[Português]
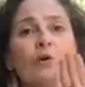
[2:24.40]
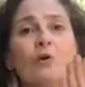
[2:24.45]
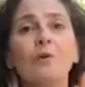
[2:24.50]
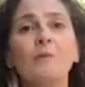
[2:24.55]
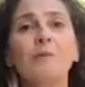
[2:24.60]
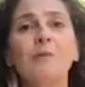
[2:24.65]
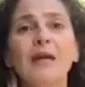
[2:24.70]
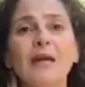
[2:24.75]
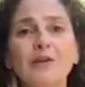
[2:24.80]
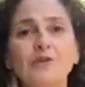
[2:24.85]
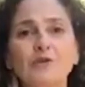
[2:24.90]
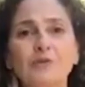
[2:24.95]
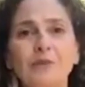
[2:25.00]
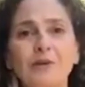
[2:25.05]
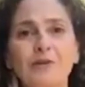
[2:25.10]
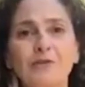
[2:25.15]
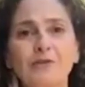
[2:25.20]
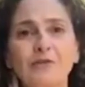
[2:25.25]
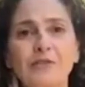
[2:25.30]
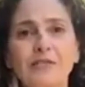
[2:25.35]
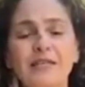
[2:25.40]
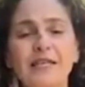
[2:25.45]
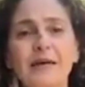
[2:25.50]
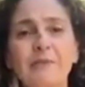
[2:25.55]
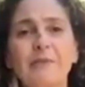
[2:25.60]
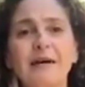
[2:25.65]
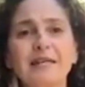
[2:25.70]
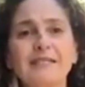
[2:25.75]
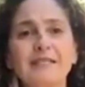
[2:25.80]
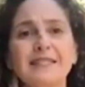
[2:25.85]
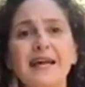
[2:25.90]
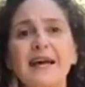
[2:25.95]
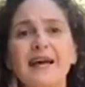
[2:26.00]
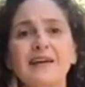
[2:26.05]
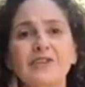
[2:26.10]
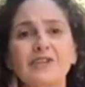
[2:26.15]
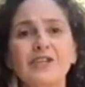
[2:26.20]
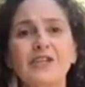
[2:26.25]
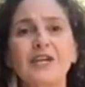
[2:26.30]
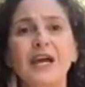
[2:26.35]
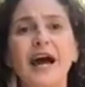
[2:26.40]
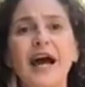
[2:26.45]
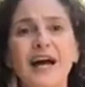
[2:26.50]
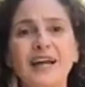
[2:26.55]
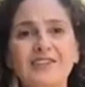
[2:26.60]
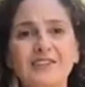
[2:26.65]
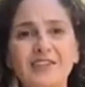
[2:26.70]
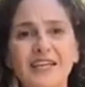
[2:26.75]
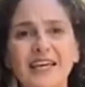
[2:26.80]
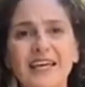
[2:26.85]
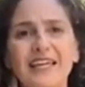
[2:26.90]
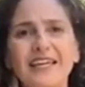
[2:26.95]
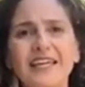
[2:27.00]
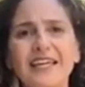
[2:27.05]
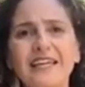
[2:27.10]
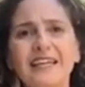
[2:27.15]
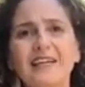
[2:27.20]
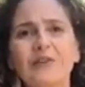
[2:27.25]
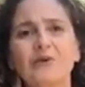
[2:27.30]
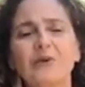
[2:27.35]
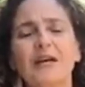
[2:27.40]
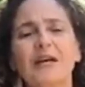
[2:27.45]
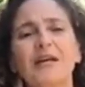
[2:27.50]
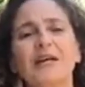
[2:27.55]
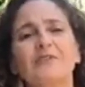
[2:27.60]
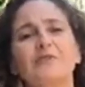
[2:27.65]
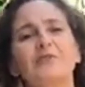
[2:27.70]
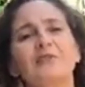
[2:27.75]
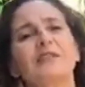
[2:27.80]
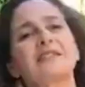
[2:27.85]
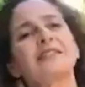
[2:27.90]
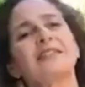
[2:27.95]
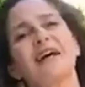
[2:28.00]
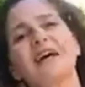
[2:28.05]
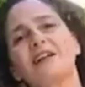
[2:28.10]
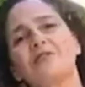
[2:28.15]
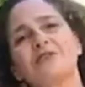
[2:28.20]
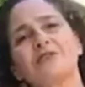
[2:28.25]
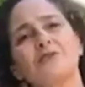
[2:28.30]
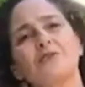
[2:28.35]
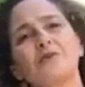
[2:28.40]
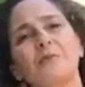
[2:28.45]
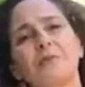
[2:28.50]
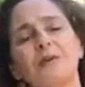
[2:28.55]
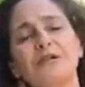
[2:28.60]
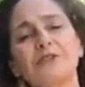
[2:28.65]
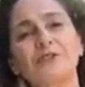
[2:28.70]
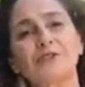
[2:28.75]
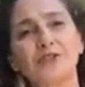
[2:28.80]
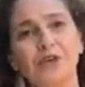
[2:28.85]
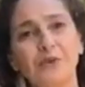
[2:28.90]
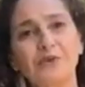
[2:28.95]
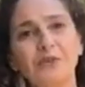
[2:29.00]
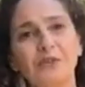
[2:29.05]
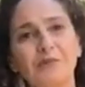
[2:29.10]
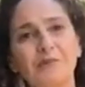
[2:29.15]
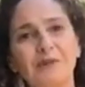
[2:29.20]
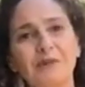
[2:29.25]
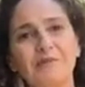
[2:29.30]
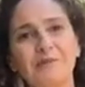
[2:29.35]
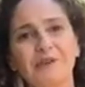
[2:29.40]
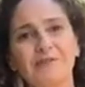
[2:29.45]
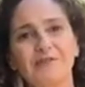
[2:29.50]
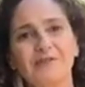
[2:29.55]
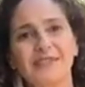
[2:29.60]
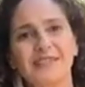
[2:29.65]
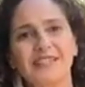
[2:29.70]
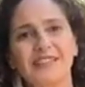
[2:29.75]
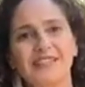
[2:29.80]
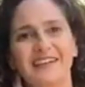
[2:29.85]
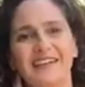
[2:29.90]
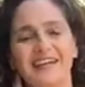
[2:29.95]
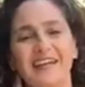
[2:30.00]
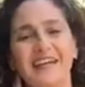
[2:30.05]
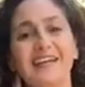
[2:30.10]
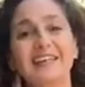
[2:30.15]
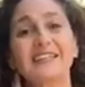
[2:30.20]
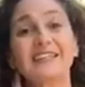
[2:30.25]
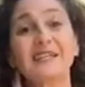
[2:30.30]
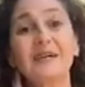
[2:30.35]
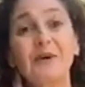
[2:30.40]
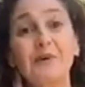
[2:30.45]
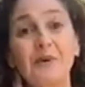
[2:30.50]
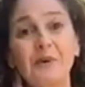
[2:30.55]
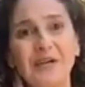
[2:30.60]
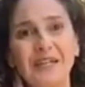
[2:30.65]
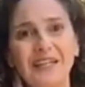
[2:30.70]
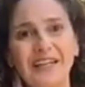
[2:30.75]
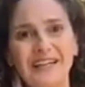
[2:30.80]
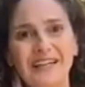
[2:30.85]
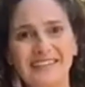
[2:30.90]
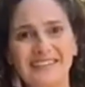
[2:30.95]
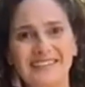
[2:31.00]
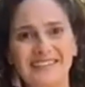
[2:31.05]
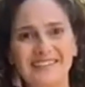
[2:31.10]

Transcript: um beijo para você, Marcia Chiade, querida do Recanto das Ervas, um beijão também para você. E se cuidem.